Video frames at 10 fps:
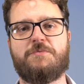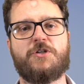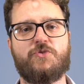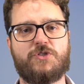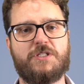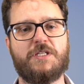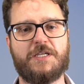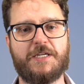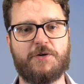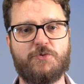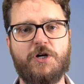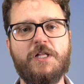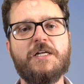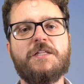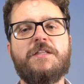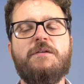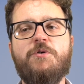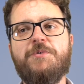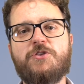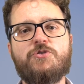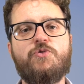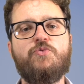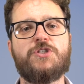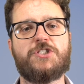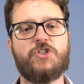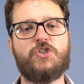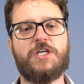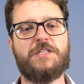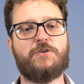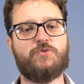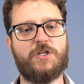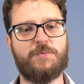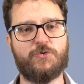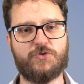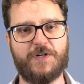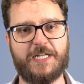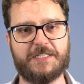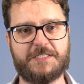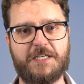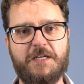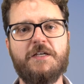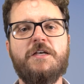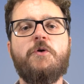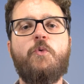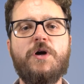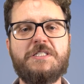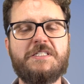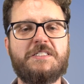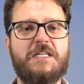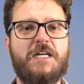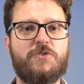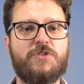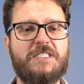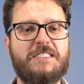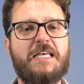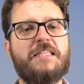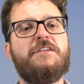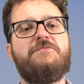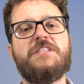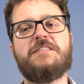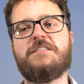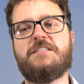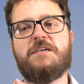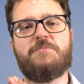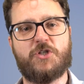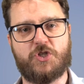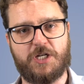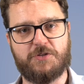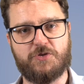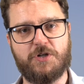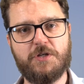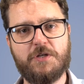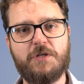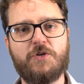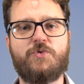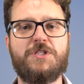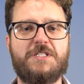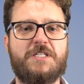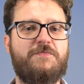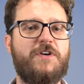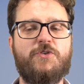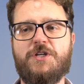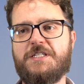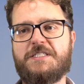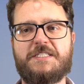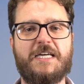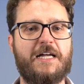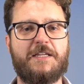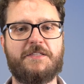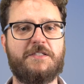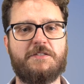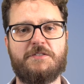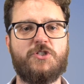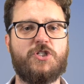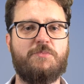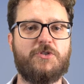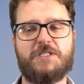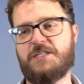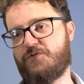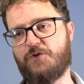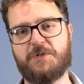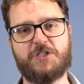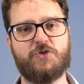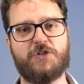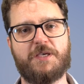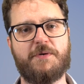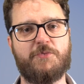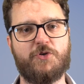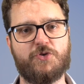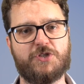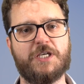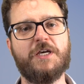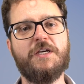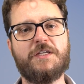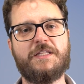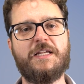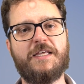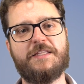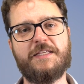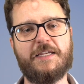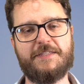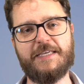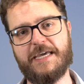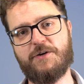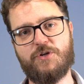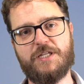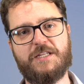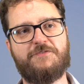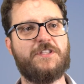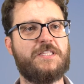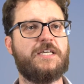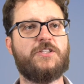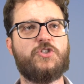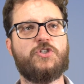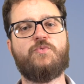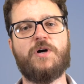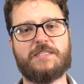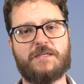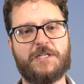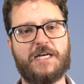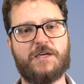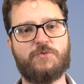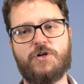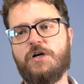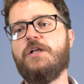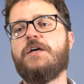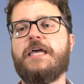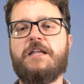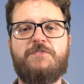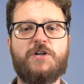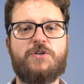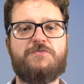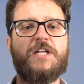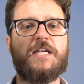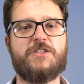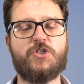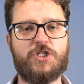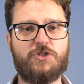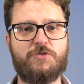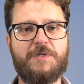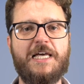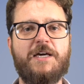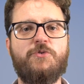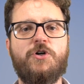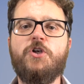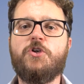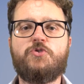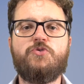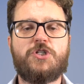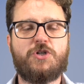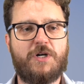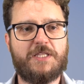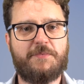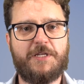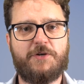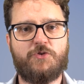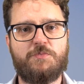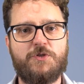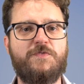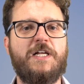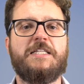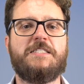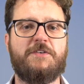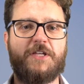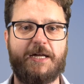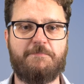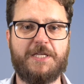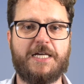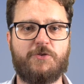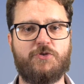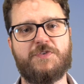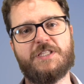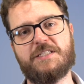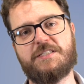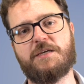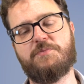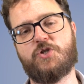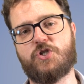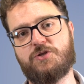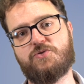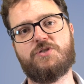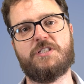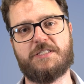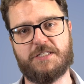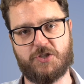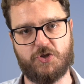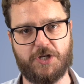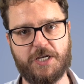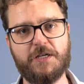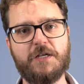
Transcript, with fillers: per così dire, in euro, nel momento in cui si generano delle plusvalenze, queste saranno tassate al 26%. Quindi se il valore iniziale di, eh, diciamo, di trasformazione, chiamiamolo così, del, del, da euro a NFT era di 50.000 euro e il valore finale è di 100.000 euro, sui 50.000 euro di plusvalenza verrà applicato il 26% di tassazione.